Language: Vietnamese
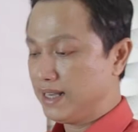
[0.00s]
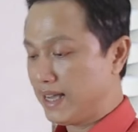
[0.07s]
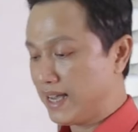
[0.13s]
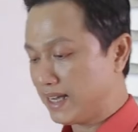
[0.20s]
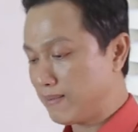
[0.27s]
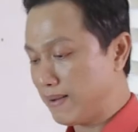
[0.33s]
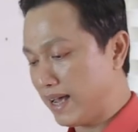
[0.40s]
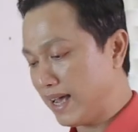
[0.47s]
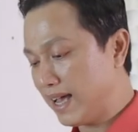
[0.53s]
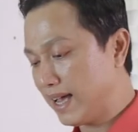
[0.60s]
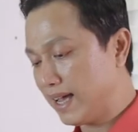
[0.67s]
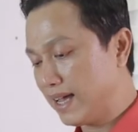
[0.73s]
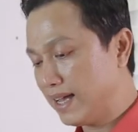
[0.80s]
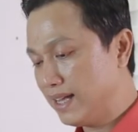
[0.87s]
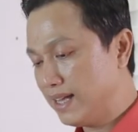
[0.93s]
ha các bạn
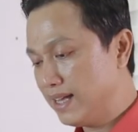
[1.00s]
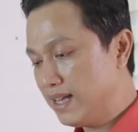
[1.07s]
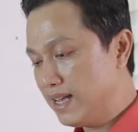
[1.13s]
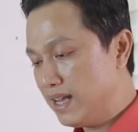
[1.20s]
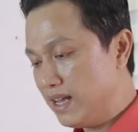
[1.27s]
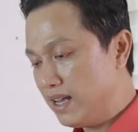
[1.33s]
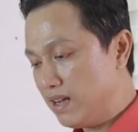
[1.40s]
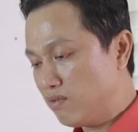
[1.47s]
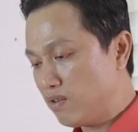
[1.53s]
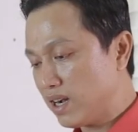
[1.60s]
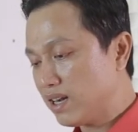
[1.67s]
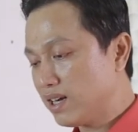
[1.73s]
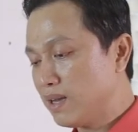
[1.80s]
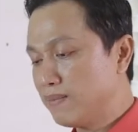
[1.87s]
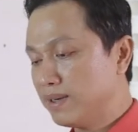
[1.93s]
ha, hoặc
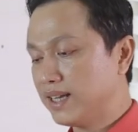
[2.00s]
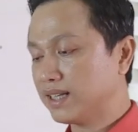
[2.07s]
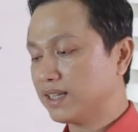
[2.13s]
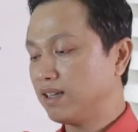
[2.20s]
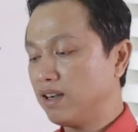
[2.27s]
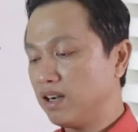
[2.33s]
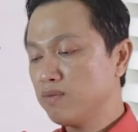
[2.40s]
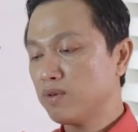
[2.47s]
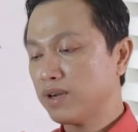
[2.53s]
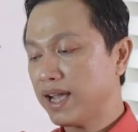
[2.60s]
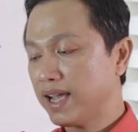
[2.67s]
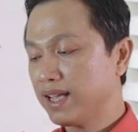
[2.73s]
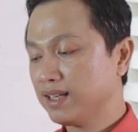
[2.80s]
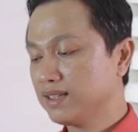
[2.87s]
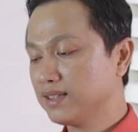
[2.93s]
có thể mình giật chỏ một
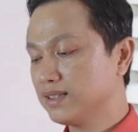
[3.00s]
cái.